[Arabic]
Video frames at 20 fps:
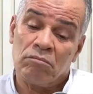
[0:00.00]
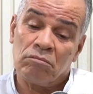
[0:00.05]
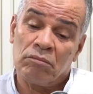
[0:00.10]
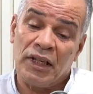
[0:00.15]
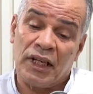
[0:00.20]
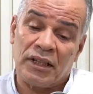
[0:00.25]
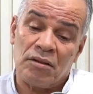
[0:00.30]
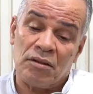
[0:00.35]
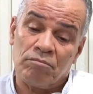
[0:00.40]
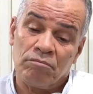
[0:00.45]

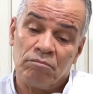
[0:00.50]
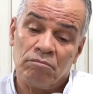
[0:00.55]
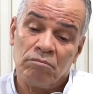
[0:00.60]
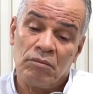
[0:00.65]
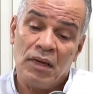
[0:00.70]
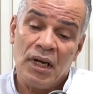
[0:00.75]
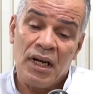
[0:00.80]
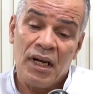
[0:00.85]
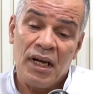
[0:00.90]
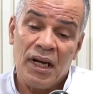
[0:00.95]
نخدم
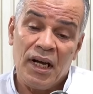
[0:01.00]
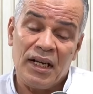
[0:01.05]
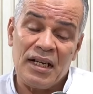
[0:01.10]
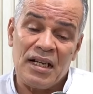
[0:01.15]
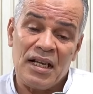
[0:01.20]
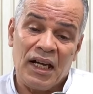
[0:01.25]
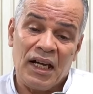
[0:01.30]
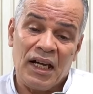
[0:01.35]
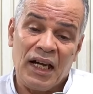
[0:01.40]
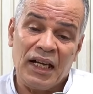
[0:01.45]

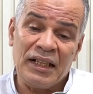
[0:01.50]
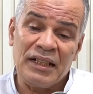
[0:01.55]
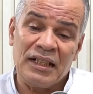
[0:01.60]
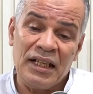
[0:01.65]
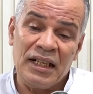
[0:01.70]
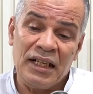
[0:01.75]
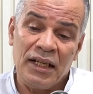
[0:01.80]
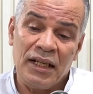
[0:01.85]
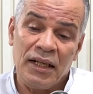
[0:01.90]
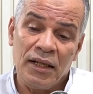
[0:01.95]
انا
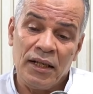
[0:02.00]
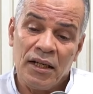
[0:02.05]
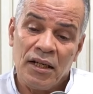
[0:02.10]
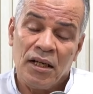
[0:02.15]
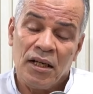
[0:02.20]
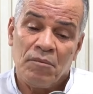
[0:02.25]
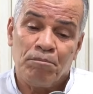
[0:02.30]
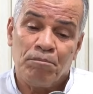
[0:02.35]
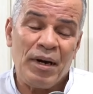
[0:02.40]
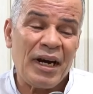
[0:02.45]
عندي
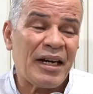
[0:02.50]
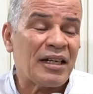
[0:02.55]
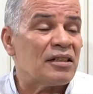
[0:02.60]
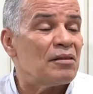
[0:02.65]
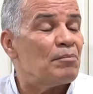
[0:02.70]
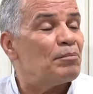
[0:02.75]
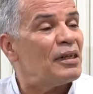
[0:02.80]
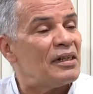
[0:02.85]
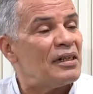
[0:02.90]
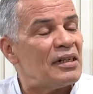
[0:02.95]

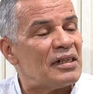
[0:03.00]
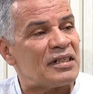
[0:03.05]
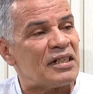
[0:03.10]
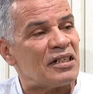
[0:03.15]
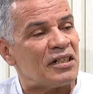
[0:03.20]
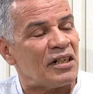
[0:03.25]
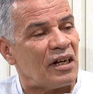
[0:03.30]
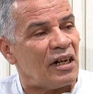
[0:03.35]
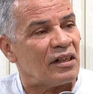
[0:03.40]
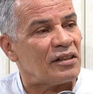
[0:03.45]
مكتب
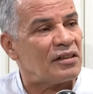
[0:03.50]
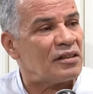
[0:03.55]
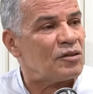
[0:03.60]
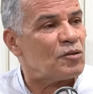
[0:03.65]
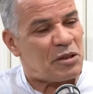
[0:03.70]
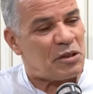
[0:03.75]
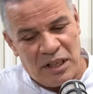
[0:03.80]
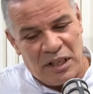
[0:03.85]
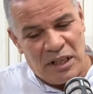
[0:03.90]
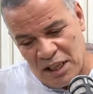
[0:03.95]
للاستشارات
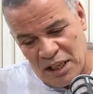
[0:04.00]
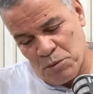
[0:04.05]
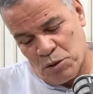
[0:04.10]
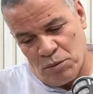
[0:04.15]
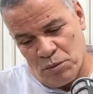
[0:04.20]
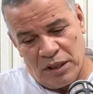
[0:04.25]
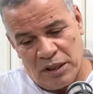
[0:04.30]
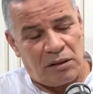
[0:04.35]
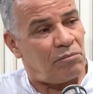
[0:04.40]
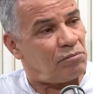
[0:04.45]
مستعد باش
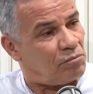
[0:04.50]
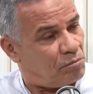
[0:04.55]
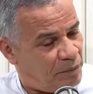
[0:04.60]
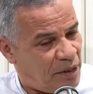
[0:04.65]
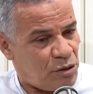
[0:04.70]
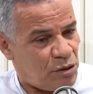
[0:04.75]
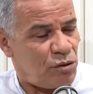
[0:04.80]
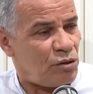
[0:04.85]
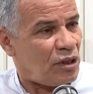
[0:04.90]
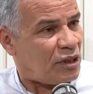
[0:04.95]
نوريك
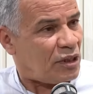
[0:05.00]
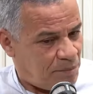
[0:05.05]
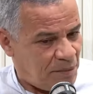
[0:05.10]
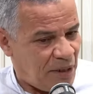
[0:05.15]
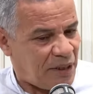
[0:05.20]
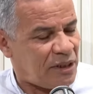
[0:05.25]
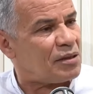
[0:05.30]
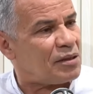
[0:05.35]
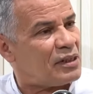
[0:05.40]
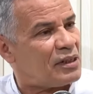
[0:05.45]
بيان سور عندي
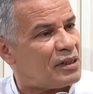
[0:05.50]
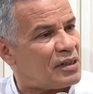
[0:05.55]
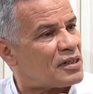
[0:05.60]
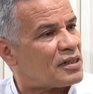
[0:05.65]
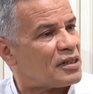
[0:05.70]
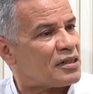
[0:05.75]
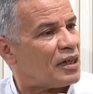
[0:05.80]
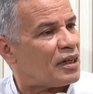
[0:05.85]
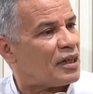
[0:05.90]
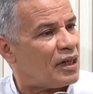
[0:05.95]
مكتب
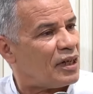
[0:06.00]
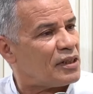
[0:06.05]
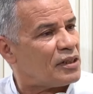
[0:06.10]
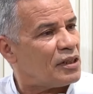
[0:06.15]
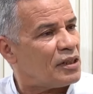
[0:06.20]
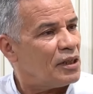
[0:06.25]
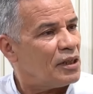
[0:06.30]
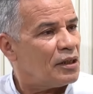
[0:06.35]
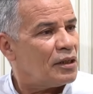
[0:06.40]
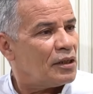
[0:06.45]
للاستشارات
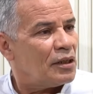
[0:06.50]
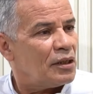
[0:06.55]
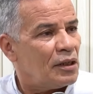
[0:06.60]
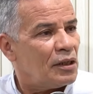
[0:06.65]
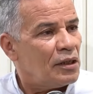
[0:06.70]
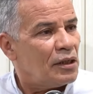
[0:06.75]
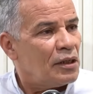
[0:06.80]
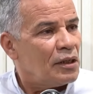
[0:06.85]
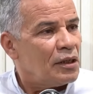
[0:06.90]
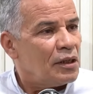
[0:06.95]
شكون
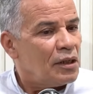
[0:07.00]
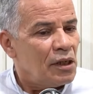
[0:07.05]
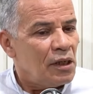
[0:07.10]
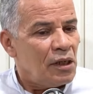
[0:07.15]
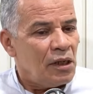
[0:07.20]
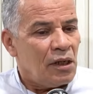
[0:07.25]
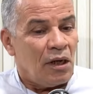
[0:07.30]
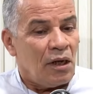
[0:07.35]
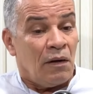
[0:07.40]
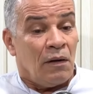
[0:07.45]
اللاعبين تعاملوا
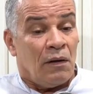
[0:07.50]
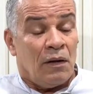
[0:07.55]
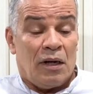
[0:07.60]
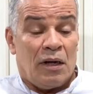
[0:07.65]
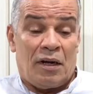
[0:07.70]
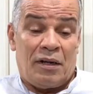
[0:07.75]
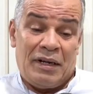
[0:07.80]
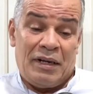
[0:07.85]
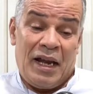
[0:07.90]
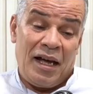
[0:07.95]
معاك اليوم؟
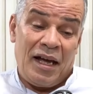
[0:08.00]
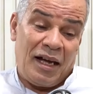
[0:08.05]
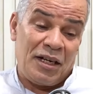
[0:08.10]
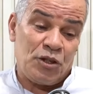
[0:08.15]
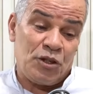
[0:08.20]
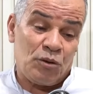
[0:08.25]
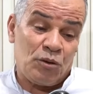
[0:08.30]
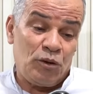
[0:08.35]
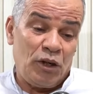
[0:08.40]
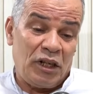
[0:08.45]
آه لا
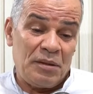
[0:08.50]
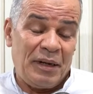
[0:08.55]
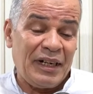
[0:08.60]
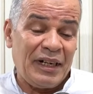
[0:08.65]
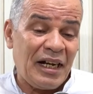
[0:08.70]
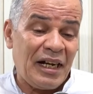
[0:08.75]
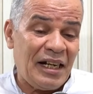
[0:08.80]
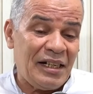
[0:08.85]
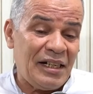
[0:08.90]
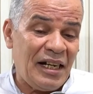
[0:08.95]
علاش نقول عليهم
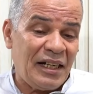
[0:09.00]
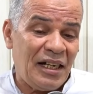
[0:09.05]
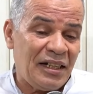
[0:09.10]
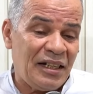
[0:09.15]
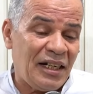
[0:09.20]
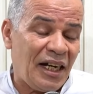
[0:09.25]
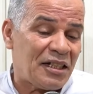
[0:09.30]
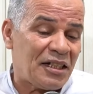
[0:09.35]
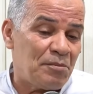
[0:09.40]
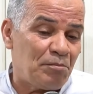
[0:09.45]
انا
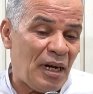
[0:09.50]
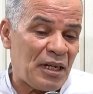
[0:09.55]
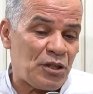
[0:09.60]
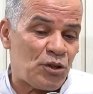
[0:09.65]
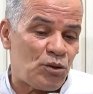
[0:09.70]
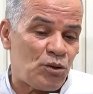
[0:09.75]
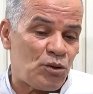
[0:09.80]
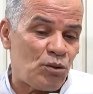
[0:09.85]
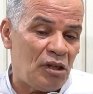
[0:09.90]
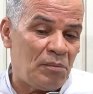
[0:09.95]
لان نخدم مع
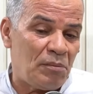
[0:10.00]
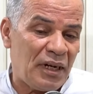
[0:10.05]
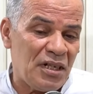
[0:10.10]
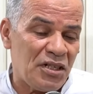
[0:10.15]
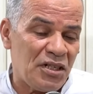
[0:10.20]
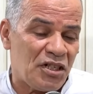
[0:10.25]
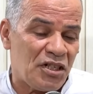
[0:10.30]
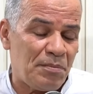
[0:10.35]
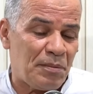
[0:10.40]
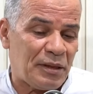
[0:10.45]
السوق البرا
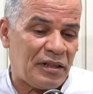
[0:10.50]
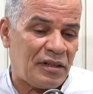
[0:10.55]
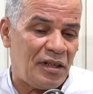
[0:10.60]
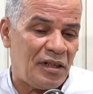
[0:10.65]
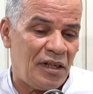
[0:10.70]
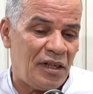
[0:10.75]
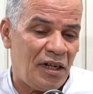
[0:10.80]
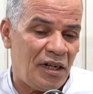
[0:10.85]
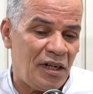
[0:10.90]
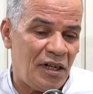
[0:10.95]
جبت
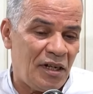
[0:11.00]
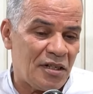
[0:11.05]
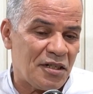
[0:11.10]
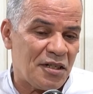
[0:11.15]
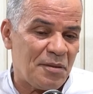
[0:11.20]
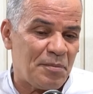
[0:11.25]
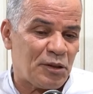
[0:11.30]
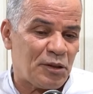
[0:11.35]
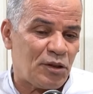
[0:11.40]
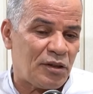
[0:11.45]

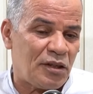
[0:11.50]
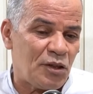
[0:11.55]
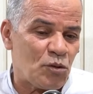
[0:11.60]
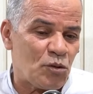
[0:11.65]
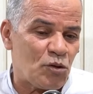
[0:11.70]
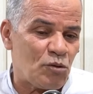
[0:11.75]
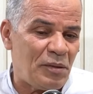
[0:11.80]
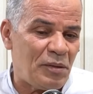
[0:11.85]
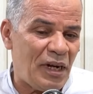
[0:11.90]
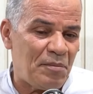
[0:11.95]
جبت
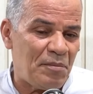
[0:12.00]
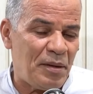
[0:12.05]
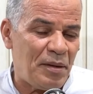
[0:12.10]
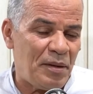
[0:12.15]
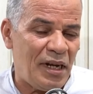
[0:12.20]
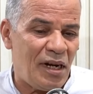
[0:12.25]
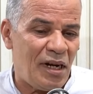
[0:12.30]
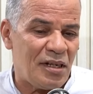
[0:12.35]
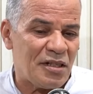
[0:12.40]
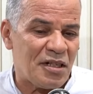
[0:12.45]
زوز من
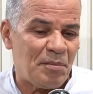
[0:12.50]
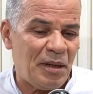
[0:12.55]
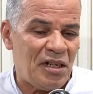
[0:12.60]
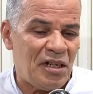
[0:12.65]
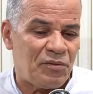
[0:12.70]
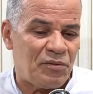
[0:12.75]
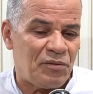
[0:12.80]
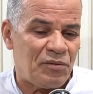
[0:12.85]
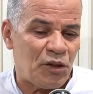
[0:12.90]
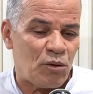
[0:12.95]
اللاعبيه
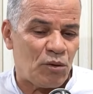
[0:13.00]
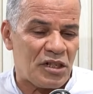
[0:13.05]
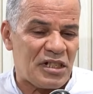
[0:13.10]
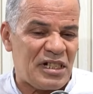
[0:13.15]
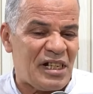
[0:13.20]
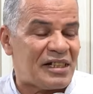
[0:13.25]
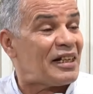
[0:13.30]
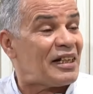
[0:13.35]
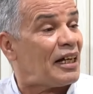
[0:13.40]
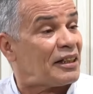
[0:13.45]
الجمعيه في
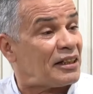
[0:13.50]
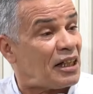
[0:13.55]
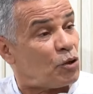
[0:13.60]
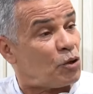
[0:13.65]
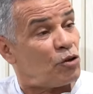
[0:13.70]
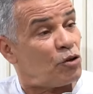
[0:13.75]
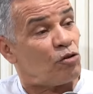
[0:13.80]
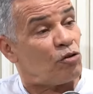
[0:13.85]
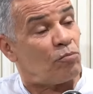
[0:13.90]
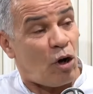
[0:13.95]
تونس حتى
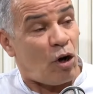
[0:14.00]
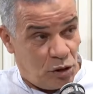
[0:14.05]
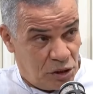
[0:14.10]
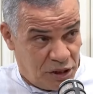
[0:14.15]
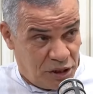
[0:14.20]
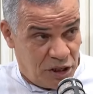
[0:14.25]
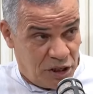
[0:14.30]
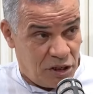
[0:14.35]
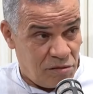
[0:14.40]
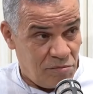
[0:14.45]
توينه ما
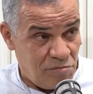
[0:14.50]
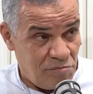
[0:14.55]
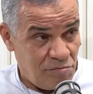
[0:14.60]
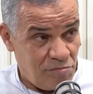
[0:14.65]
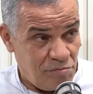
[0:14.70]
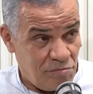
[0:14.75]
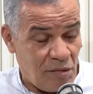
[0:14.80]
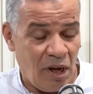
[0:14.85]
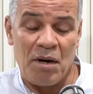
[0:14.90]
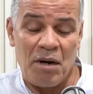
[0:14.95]
خلصتش
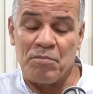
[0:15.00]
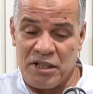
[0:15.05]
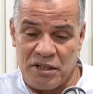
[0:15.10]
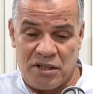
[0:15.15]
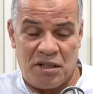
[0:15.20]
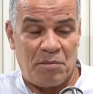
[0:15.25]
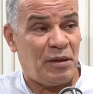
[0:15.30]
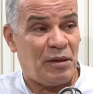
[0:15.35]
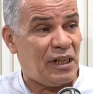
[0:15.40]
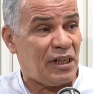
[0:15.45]
ها باش
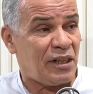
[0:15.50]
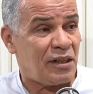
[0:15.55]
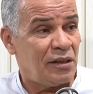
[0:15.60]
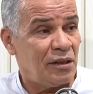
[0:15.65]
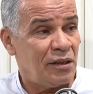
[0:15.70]
نسمي لك